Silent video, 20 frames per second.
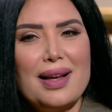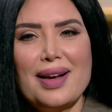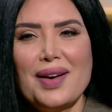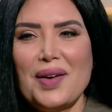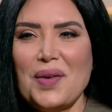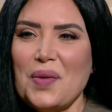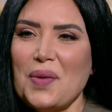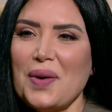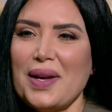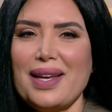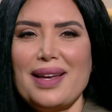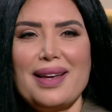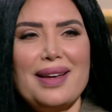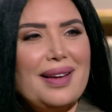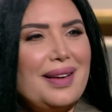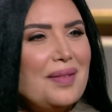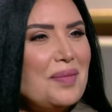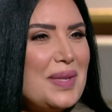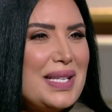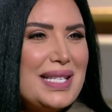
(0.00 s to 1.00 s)

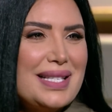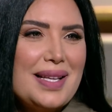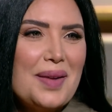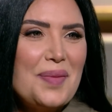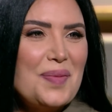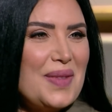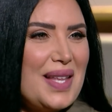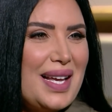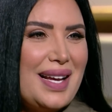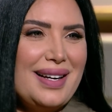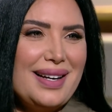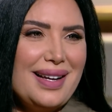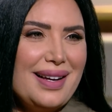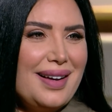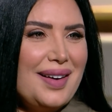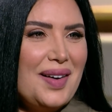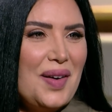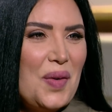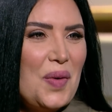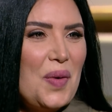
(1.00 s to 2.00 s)
وبالظبط
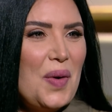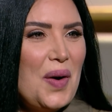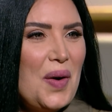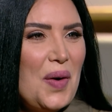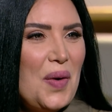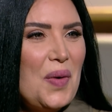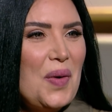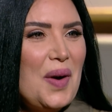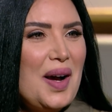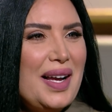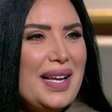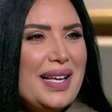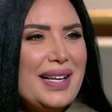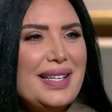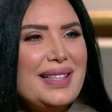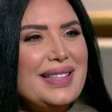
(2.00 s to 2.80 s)
انا هو هو يا ريت